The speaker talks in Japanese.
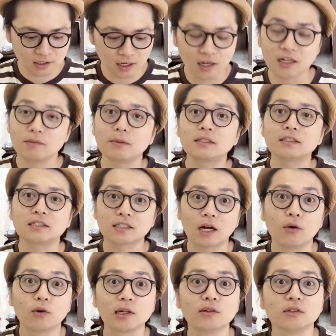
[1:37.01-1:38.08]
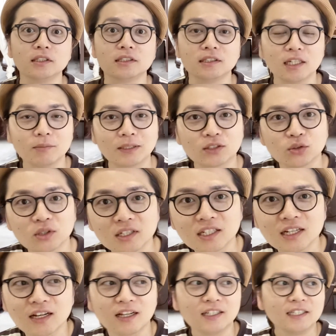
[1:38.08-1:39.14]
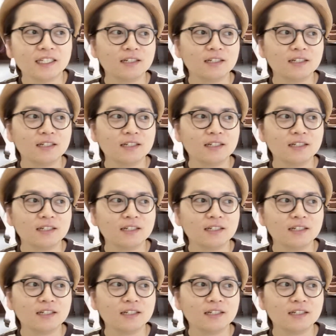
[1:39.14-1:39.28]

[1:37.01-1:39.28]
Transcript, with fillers: があります香りのですねまあそれが、